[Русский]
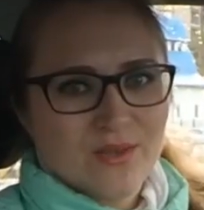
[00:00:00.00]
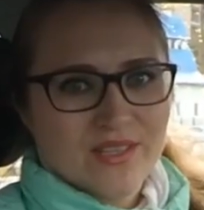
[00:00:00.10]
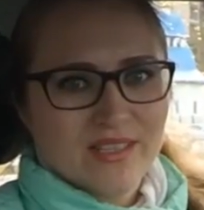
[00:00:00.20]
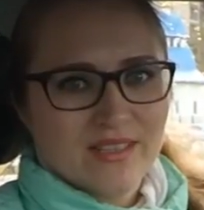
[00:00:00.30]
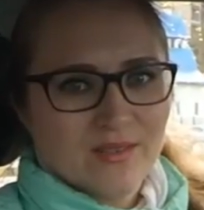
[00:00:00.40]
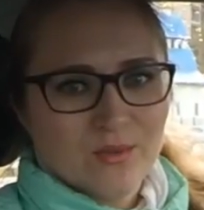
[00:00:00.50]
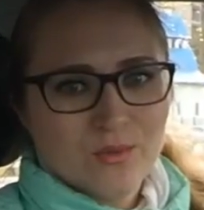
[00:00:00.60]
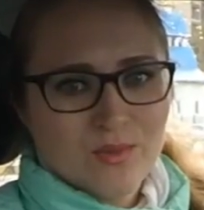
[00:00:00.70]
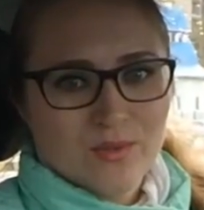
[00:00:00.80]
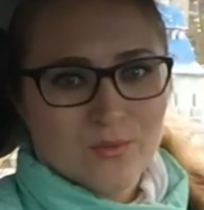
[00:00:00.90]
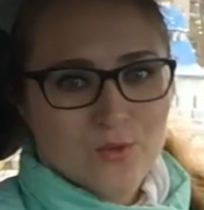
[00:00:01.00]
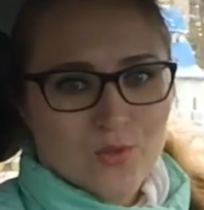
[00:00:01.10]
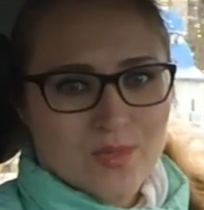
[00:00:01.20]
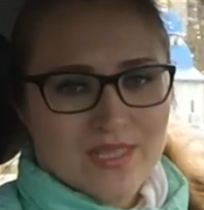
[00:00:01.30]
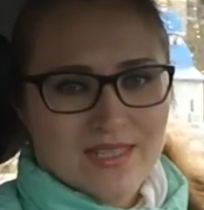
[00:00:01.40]
ролики на ютубе, но
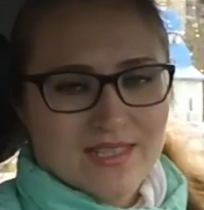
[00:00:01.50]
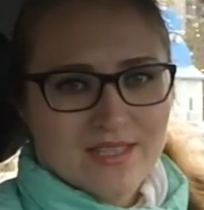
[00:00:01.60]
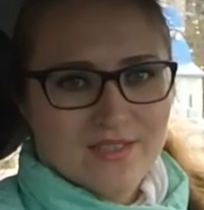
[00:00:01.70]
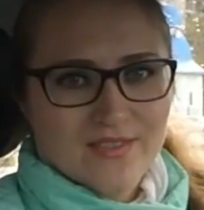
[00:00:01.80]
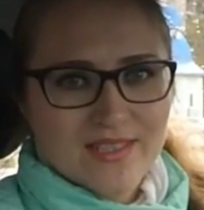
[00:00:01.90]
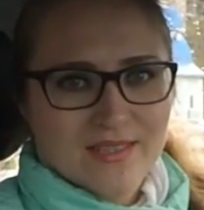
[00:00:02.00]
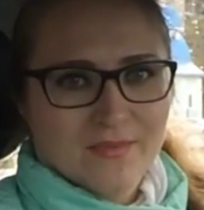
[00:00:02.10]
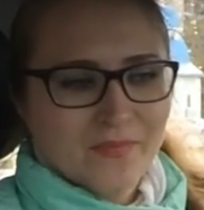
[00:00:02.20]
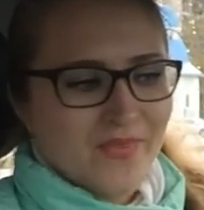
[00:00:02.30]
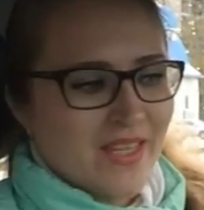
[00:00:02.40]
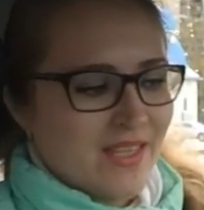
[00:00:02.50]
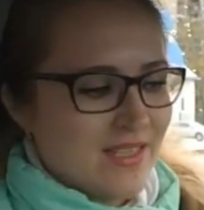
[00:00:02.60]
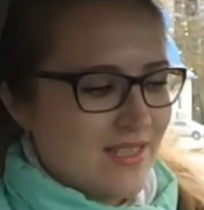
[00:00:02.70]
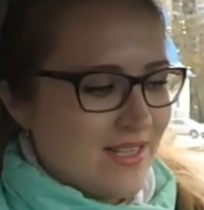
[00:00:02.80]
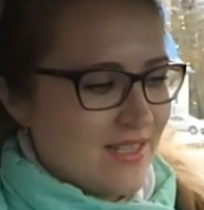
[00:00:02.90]
чтобы не задерживаться,
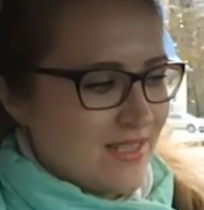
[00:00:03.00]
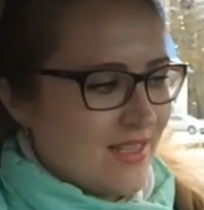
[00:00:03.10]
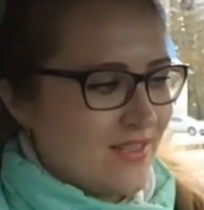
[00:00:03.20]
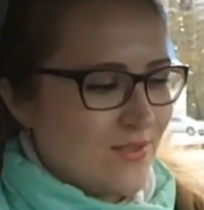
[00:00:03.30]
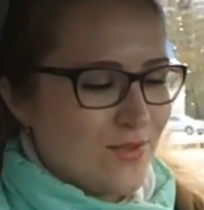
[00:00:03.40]
стали искать